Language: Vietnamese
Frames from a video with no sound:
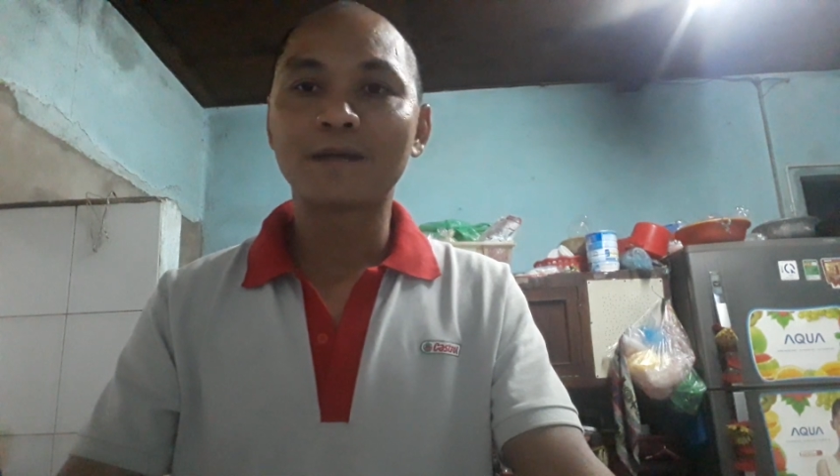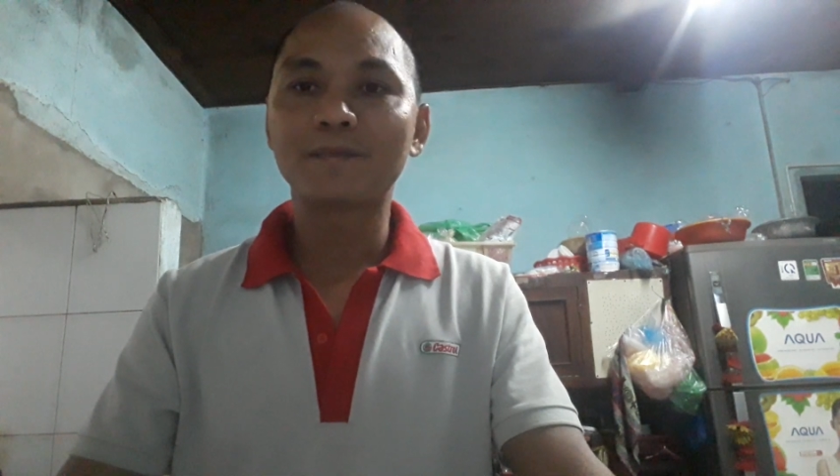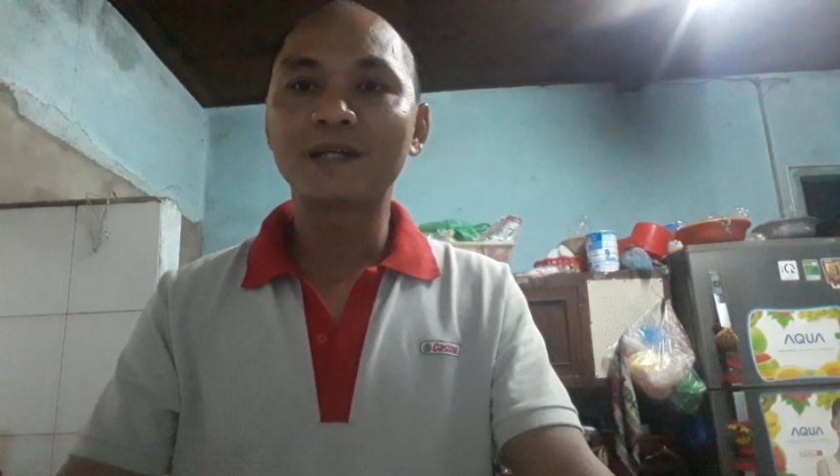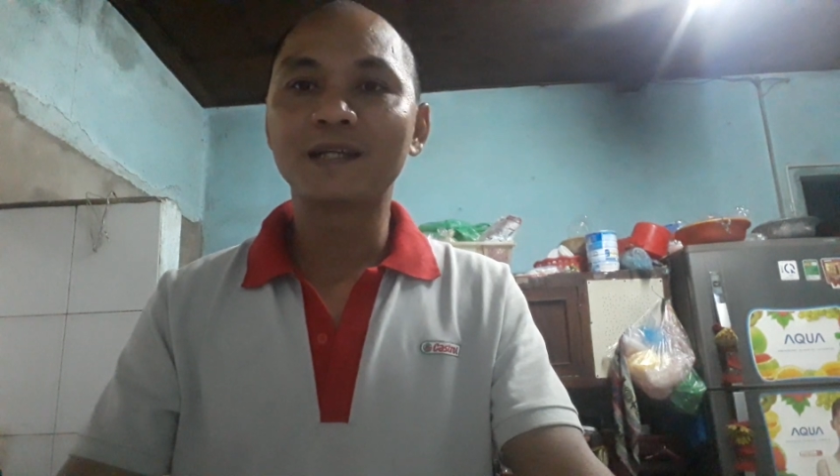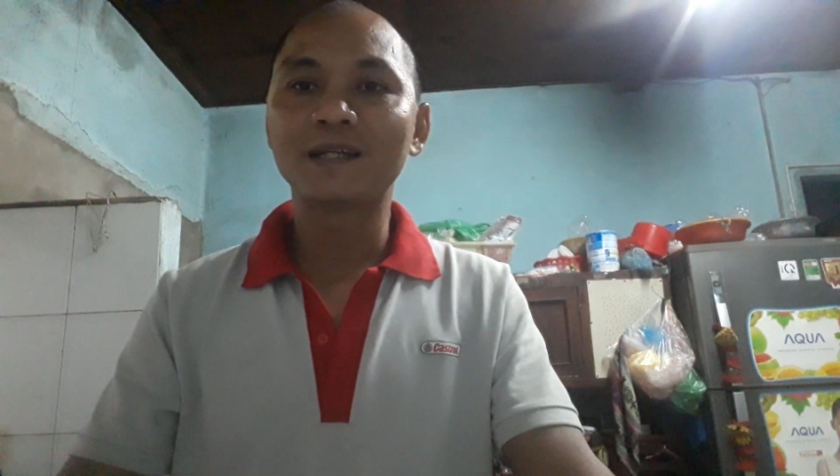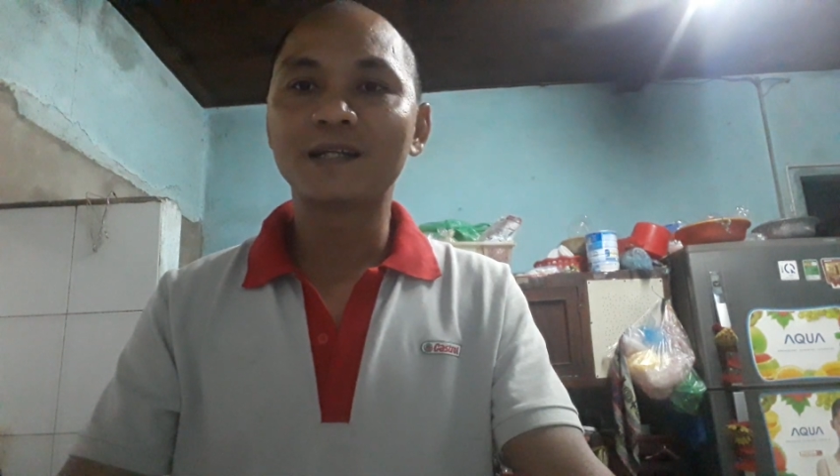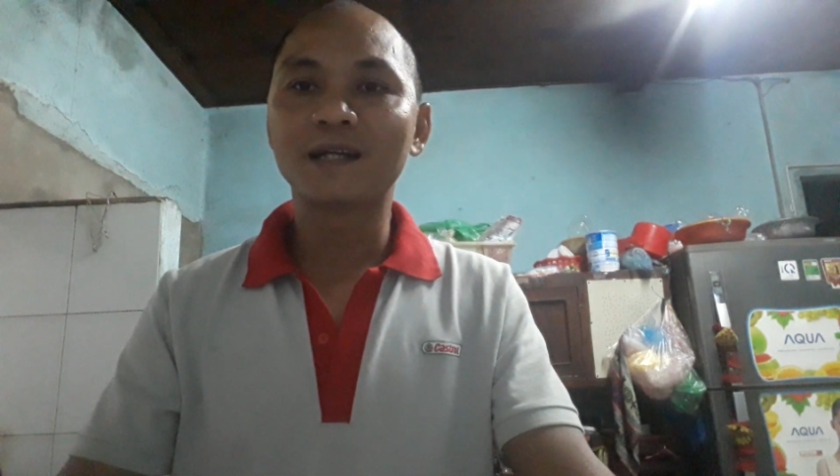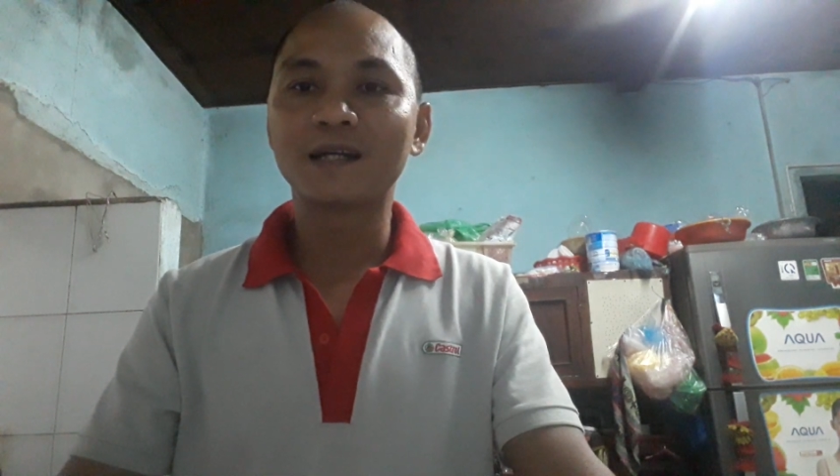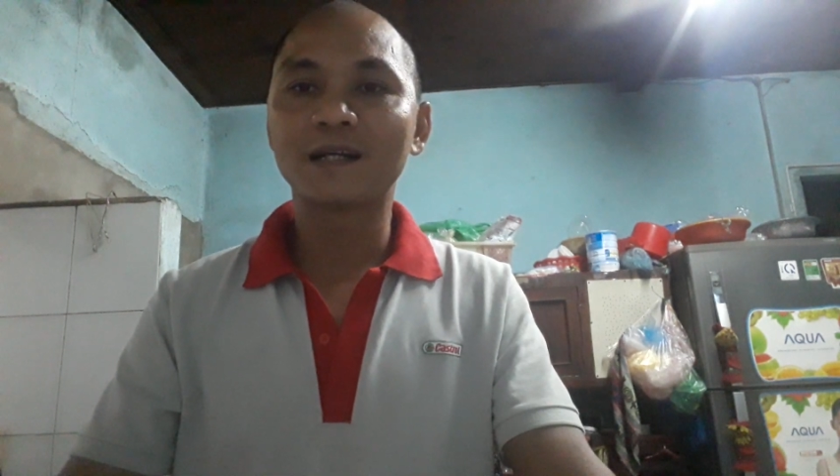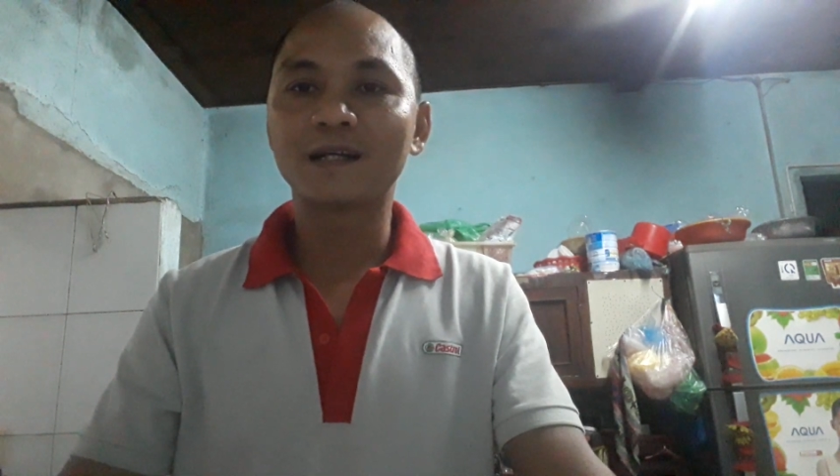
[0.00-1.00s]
em mới đi ờ,